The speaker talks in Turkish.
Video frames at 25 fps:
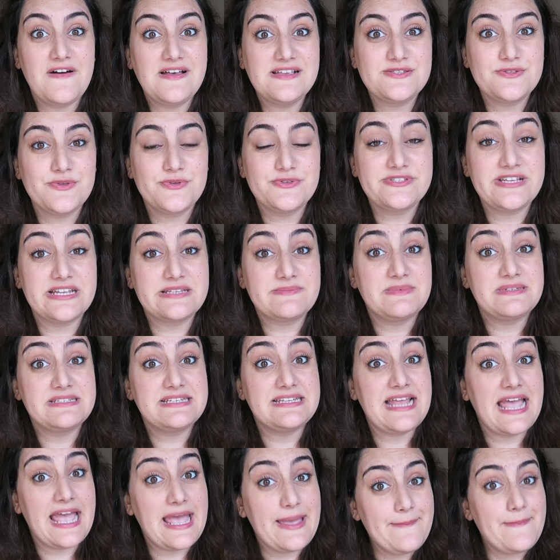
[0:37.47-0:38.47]
Fazla
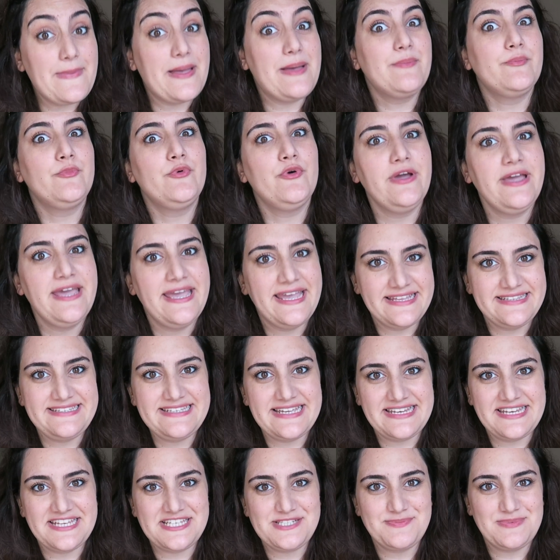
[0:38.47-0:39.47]
uzatmadan hemen bu
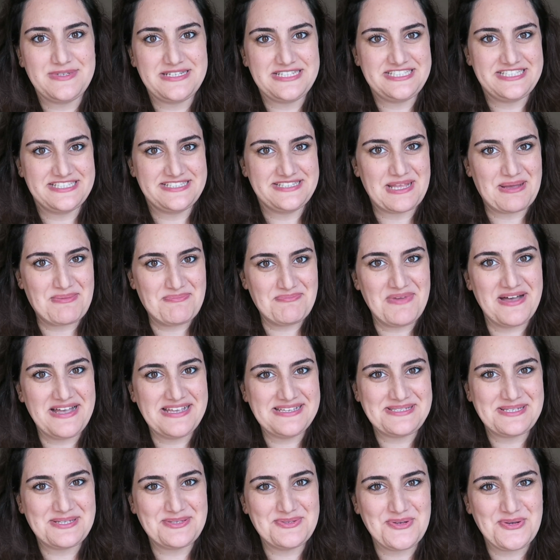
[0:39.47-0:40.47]
hediyeleşme işinden
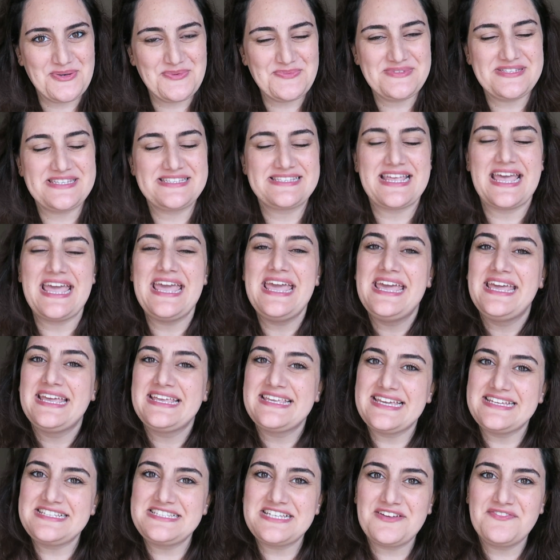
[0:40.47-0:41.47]
bahsediyorum size.
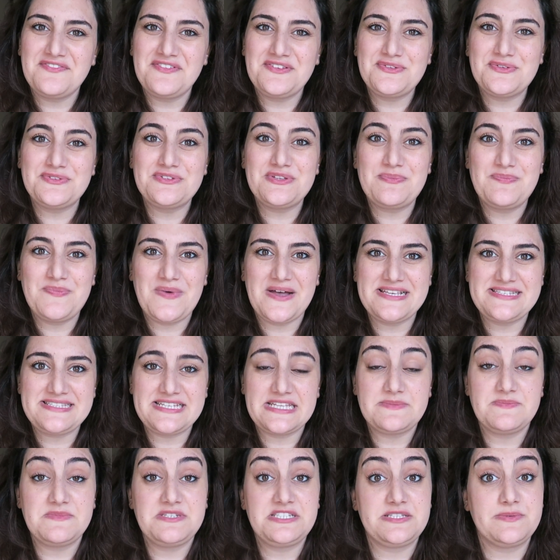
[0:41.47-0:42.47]
Geçen videoda
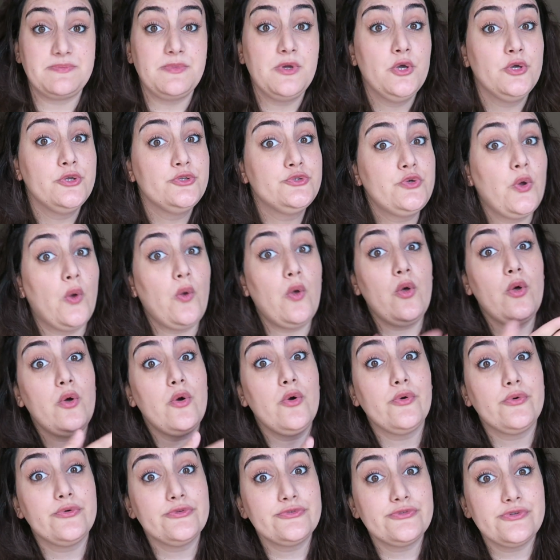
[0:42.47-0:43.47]
bahsetmiştim.
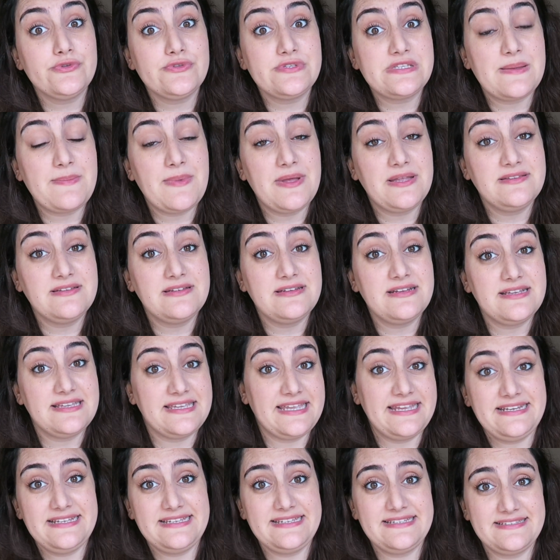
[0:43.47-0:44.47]
Çok uzun zamanlara
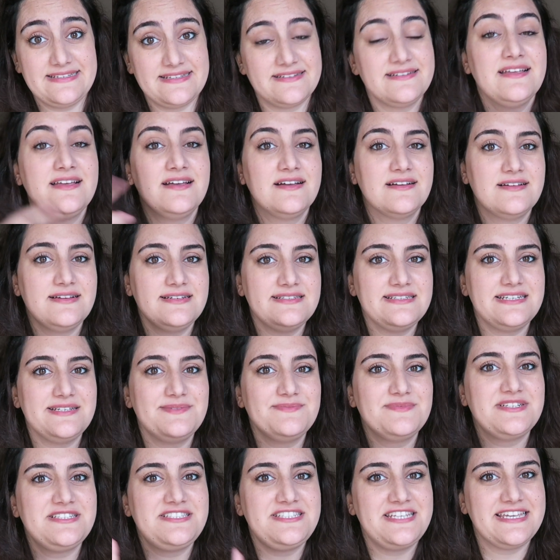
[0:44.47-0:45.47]
geri giden
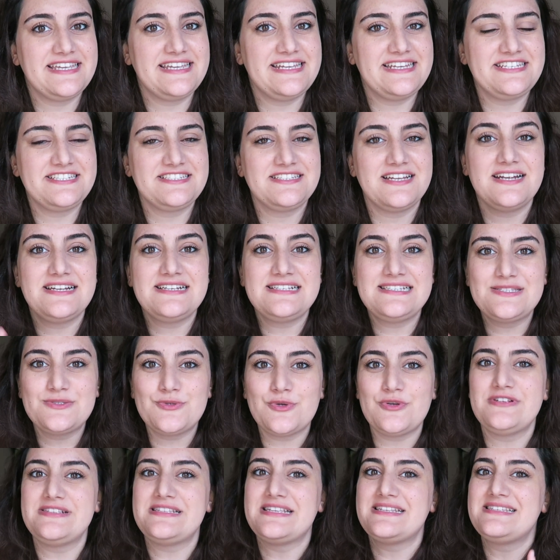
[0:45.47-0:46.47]
kanalımda çekilişler
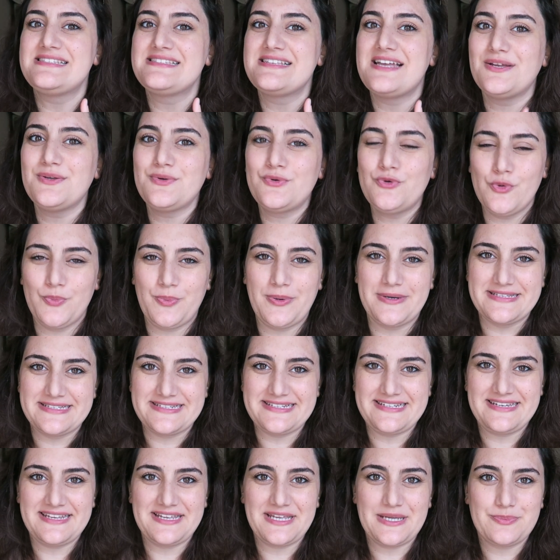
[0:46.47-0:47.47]
Stories Design
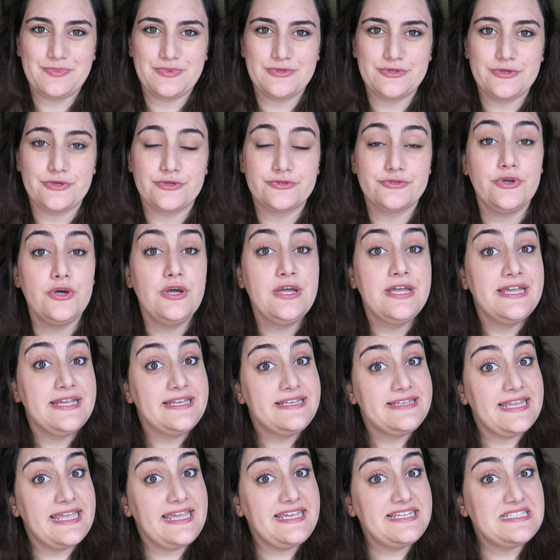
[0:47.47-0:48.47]
kupalarıyla yapılıyordu.
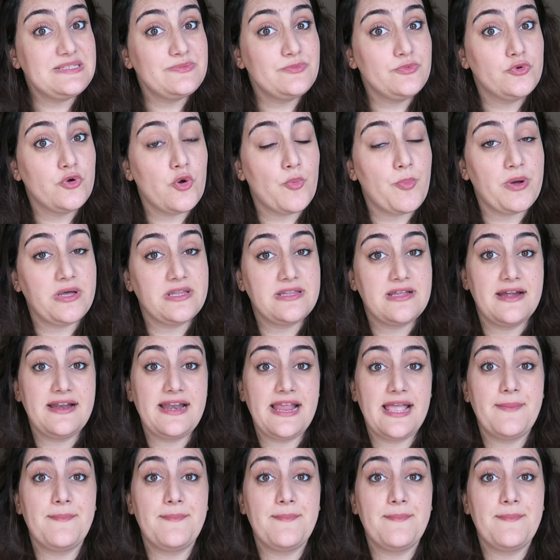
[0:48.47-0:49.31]
Neydi bu kupalar?